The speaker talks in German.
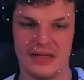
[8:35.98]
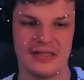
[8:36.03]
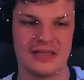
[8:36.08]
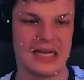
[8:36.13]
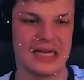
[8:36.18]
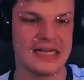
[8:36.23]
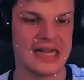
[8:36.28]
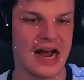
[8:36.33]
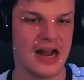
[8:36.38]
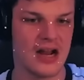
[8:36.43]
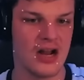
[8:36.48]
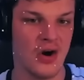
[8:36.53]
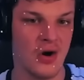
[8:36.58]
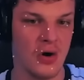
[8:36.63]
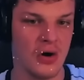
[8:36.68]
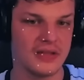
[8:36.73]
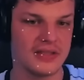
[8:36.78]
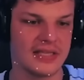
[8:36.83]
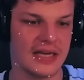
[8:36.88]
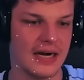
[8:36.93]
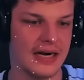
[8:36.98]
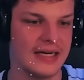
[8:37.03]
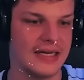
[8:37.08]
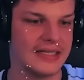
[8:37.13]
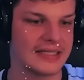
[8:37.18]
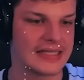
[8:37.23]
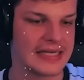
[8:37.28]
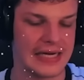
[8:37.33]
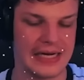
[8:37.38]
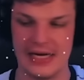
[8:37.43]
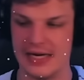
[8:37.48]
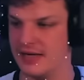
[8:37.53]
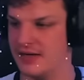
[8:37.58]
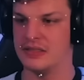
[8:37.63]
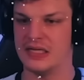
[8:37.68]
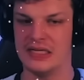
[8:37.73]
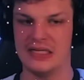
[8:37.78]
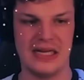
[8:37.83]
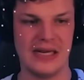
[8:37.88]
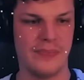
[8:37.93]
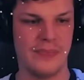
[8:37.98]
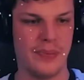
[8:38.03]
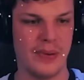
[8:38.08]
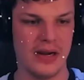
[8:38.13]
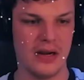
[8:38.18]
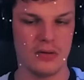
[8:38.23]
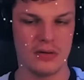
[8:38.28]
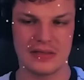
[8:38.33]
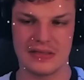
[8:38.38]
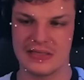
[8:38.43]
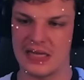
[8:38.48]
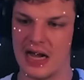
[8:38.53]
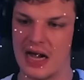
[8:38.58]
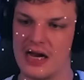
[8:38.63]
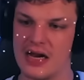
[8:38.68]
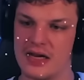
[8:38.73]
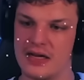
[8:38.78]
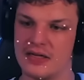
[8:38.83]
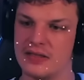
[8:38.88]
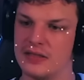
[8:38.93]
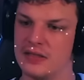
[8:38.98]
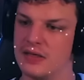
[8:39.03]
Menschen. ist denn da los, Alter? Sind die Bingo-Zahlen